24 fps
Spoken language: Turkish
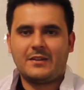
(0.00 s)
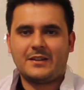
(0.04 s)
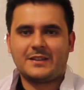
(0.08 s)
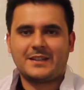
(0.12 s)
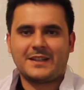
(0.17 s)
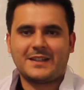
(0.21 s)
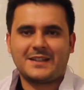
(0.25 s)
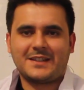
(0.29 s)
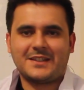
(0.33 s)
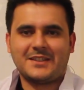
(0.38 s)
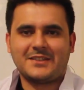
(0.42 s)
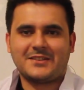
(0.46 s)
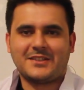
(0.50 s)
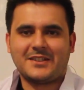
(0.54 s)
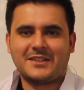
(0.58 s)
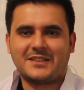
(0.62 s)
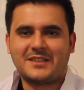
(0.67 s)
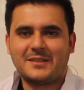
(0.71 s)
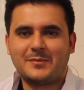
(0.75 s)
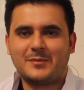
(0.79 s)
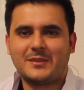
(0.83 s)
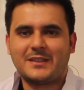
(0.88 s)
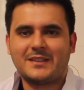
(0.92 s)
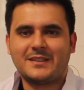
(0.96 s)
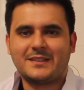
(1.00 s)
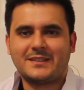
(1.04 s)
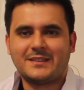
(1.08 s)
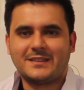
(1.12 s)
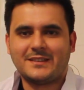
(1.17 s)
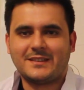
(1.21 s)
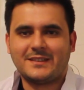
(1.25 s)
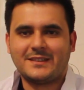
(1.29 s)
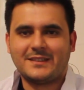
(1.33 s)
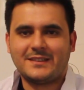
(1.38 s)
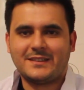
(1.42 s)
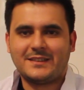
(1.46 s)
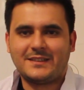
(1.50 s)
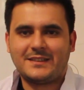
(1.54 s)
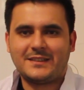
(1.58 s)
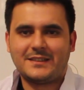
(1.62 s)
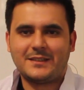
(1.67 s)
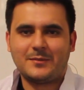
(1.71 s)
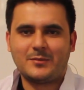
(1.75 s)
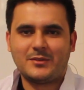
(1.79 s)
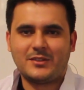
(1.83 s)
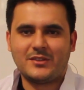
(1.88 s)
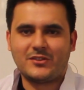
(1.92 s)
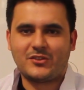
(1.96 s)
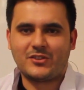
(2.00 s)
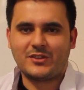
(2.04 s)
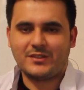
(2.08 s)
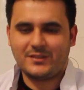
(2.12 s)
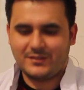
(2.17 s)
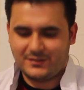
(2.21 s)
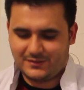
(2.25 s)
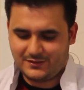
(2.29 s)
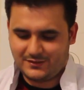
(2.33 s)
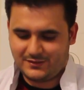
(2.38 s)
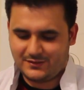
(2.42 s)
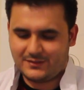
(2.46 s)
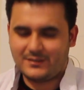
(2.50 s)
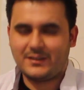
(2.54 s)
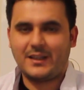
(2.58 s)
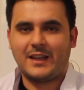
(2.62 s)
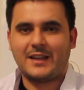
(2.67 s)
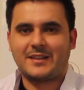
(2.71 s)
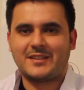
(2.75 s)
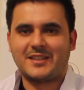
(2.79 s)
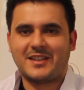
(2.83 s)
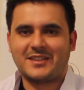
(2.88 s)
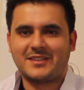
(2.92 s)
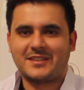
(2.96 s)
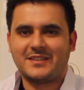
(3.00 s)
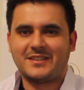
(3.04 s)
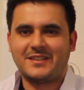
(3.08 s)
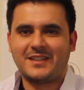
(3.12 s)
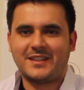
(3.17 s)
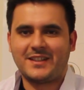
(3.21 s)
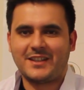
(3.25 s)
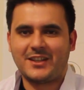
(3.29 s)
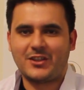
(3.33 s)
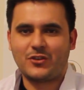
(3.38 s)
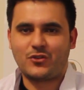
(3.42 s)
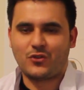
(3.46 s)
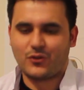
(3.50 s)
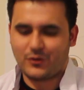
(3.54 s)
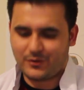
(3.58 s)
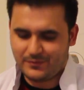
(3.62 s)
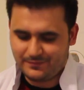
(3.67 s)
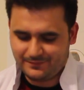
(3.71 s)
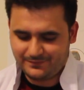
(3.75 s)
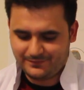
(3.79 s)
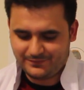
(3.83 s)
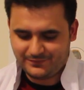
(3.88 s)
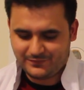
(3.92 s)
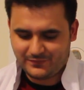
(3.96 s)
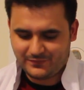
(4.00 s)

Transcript: Evet arkadaşlar şimdi e, dizimiz için egzersizlere geçiyorum.